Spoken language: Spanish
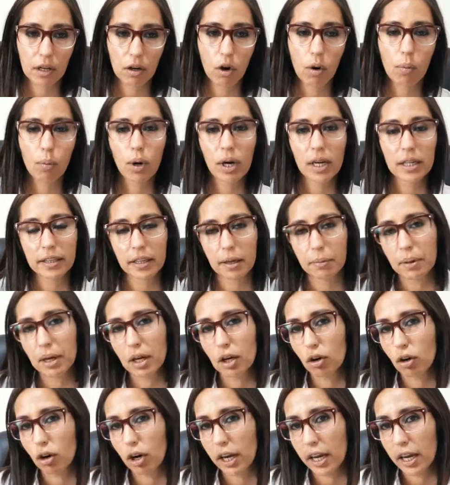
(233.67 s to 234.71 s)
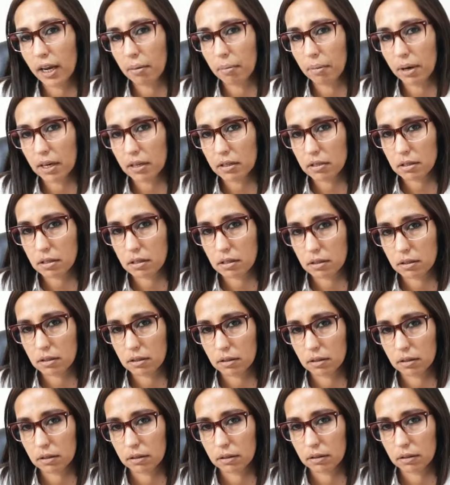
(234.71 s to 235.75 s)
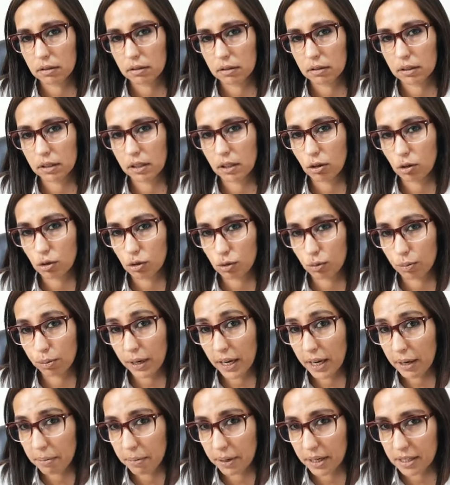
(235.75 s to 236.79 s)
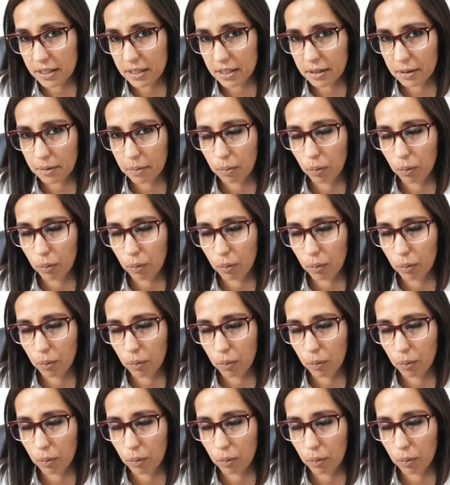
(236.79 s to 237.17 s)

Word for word: cómo es el tema de los lemas y los sublemas.